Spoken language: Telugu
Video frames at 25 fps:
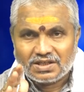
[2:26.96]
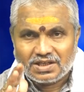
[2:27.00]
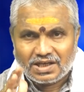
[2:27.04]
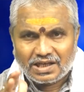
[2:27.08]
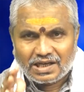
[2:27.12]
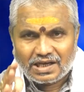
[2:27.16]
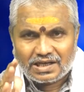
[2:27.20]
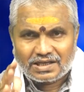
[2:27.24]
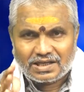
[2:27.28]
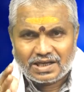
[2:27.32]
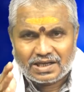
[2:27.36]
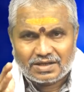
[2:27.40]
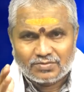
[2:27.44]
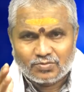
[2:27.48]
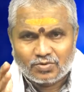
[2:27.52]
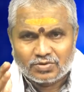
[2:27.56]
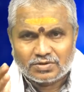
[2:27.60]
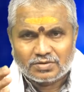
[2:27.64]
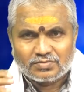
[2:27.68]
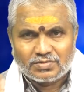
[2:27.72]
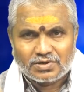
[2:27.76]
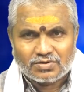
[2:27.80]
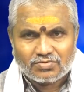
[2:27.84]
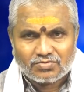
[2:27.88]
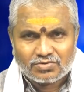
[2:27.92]
ఏ లగ్నానికి
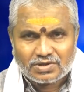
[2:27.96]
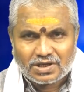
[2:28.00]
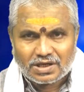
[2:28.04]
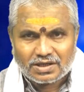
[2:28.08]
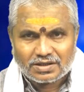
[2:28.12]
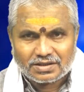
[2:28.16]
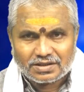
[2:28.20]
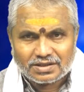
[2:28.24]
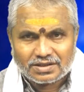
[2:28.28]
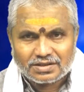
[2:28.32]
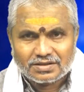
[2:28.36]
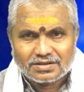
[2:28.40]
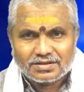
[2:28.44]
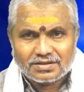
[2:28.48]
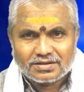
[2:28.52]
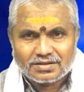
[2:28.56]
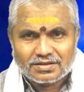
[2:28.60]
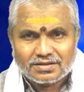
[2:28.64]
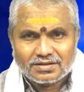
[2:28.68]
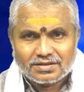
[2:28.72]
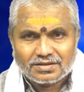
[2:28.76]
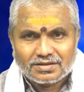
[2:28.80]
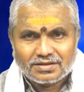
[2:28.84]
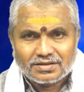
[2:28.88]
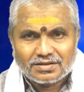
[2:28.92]
ముహూర్తం పెట్టుకుంటారండి
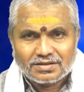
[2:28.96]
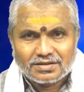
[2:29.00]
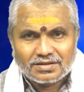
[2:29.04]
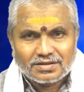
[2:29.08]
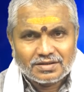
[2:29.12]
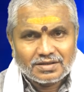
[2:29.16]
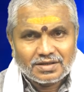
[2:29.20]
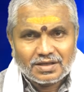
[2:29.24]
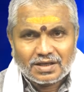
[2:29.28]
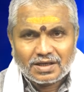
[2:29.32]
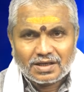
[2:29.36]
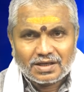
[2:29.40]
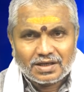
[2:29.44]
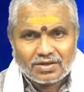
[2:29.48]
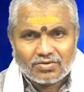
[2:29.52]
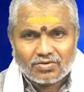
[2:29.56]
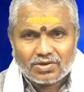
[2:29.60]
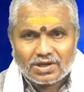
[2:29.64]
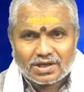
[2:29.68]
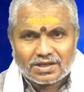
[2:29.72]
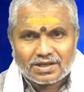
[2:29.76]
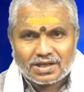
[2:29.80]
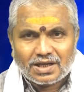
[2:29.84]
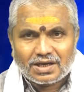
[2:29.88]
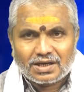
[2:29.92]
లేవు
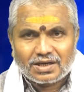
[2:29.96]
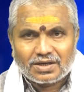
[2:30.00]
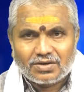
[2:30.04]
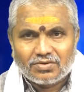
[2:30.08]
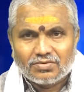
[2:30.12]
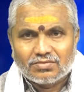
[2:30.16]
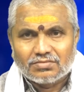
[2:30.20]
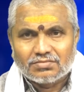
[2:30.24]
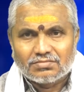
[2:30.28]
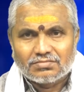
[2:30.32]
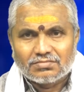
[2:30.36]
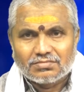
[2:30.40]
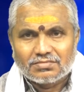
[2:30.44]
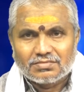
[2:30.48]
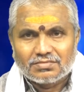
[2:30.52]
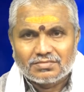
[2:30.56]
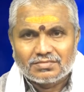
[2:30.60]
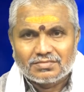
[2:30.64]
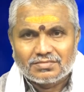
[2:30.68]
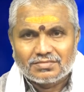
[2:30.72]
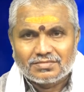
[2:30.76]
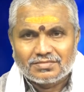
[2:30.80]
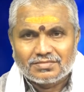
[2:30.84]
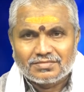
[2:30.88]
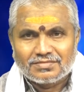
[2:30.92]
లగ్నాలు లేవు
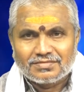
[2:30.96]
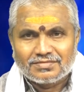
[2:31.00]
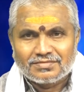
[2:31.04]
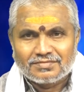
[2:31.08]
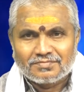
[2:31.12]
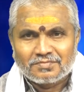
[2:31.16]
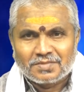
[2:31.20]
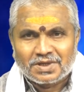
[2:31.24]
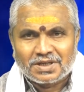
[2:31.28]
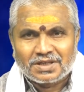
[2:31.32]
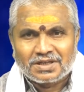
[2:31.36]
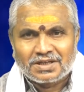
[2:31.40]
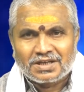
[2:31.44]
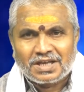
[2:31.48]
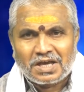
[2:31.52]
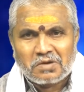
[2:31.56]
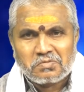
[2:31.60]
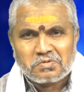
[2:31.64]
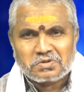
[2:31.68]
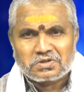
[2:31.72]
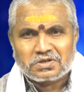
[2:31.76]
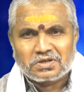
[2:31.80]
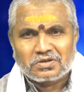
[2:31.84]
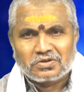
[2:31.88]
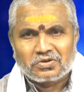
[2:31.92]
మరి ఈ
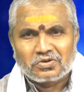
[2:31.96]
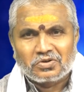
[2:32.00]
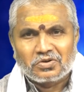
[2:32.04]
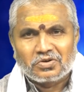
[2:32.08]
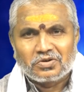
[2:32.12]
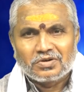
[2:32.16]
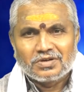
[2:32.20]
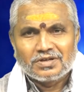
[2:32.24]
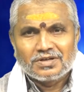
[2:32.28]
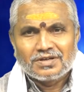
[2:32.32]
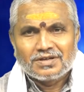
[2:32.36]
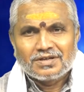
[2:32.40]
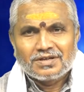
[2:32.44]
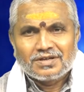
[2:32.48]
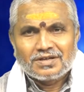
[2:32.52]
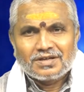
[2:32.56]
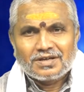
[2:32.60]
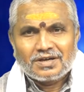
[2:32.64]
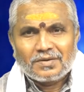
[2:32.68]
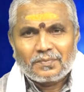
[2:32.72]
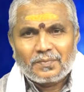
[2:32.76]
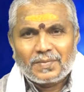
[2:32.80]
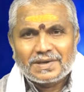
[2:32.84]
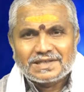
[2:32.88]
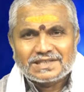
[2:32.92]
నేపథ్యంలో
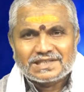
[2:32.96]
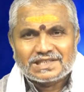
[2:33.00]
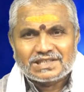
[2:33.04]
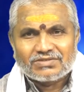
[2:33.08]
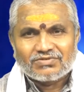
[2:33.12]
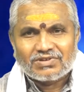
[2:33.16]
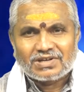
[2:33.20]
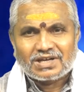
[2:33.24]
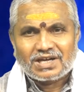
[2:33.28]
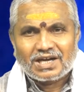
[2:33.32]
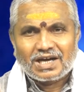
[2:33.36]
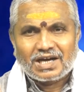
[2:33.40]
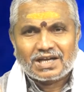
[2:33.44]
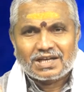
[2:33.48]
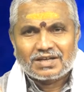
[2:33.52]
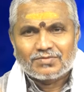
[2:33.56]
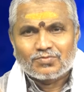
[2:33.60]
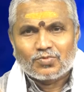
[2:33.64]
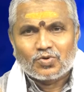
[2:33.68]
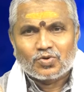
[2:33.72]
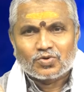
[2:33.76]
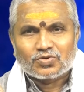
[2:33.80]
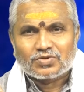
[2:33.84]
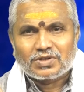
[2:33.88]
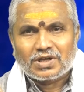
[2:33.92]
మంచివి కాని
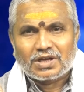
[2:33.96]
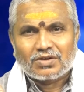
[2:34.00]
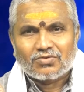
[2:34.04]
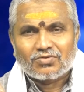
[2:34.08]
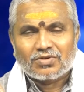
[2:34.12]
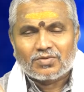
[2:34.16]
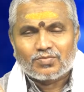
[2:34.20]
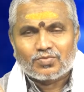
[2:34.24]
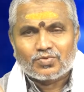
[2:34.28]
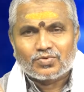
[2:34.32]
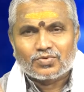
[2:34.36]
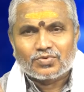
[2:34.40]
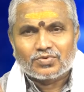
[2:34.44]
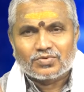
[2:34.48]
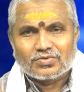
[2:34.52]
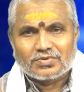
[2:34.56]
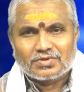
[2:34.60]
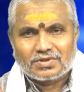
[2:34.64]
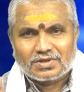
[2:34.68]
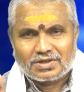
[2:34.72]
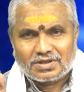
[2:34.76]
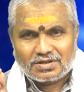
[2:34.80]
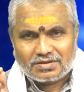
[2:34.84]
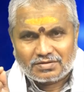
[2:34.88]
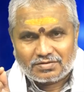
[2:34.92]
ముహూర్తాలు ఉన్నప్పుడు
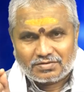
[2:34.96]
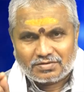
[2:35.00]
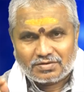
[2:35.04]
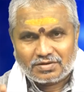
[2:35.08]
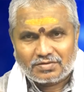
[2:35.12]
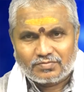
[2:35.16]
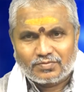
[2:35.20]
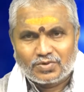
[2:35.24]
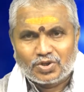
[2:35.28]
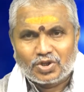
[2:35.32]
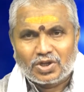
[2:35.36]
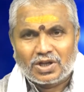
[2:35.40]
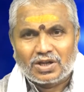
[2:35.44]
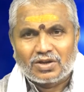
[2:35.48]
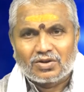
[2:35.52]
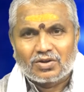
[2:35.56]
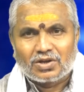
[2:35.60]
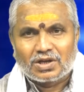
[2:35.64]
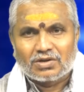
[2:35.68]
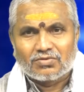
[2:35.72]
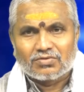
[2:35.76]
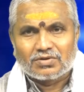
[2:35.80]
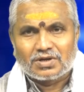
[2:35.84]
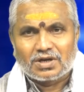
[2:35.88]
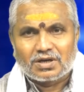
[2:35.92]
మిథునంలో
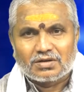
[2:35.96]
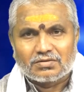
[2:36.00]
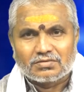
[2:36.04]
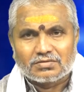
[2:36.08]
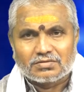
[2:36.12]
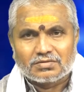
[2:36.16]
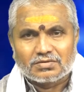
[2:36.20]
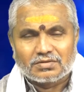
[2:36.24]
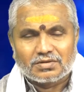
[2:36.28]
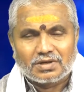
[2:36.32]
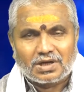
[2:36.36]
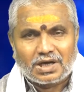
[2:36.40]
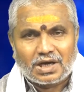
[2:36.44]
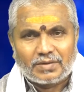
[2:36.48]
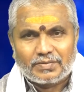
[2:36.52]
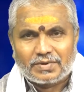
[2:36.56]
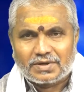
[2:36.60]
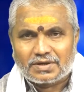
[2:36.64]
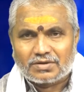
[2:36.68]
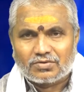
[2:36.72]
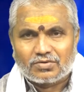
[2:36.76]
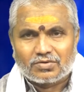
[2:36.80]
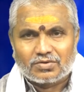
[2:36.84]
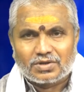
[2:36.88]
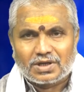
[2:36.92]
ఉన్నాడు ఆ
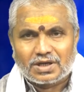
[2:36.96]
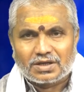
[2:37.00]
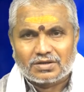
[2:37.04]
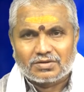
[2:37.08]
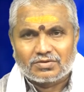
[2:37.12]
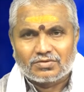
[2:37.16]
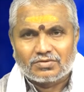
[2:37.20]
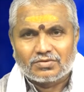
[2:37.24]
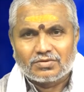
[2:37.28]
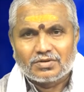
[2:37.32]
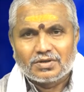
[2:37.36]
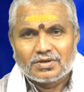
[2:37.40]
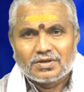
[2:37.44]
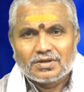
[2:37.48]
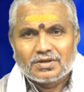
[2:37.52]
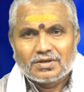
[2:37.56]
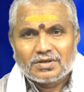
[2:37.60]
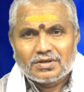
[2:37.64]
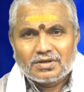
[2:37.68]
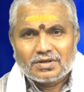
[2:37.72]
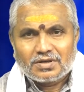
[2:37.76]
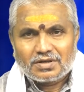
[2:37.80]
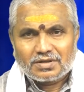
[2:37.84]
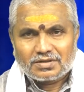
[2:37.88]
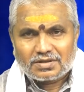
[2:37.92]
పెట్టకూడదు లగ్నం
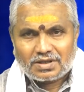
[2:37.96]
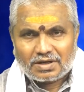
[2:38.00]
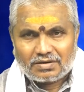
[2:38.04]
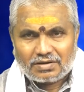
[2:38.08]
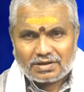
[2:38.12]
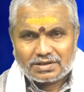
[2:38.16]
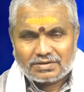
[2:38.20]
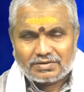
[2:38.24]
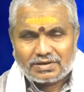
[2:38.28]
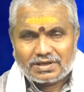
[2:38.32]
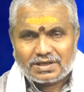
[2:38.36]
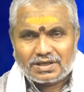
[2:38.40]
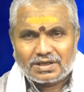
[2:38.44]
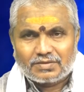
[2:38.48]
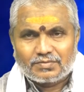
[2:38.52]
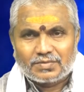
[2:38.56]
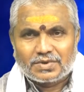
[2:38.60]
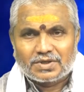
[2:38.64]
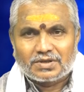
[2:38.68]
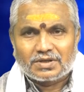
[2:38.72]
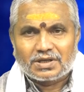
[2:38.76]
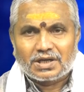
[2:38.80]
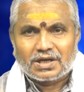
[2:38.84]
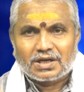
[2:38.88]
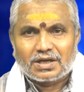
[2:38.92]
తర్వాత వెంటనే
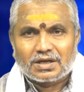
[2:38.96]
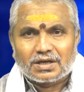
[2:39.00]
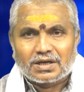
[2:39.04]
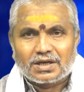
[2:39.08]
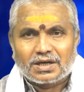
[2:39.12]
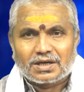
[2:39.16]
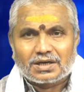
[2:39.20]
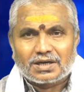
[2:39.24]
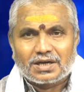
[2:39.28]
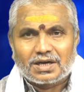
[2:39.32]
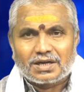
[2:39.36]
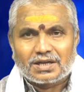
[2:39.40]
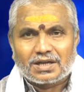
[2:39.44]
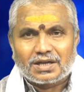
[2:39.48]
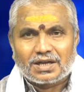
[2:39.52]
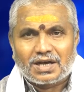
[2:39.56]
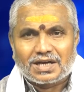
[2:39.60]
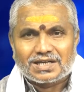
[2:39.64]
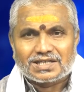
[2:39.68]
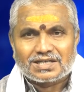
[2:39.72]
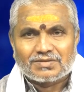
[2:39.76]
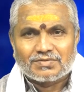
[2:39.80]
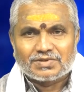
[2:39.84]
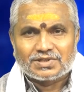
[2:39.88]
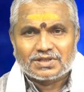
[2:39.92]
మీటుగా
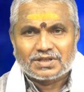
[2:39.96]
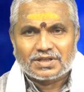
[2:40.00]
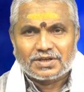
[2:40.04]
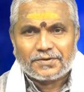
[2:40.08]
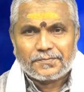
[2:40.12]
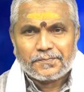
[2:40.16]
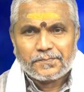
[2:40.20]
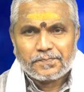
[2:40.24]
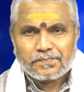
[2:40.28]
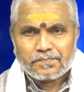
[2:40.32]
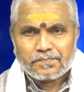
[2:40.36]
కర్కాటకానికి శని